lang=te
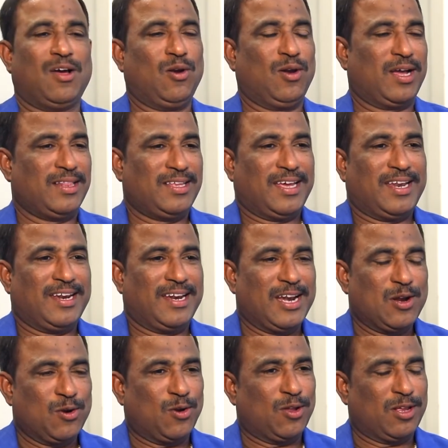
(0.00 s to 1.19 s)
రాహుల్ గాంధీ గారి
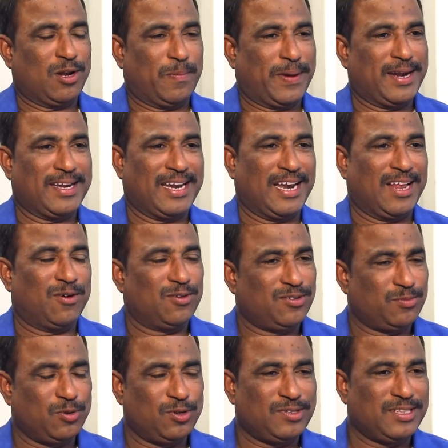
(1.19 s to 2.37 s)
రెండు రోజుల పర్యటన ఎలా
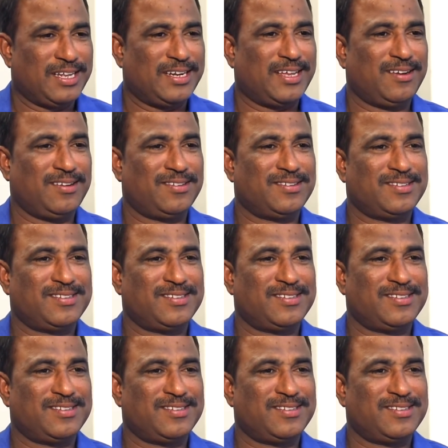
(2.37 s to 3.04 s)
ముగిసిందంటారు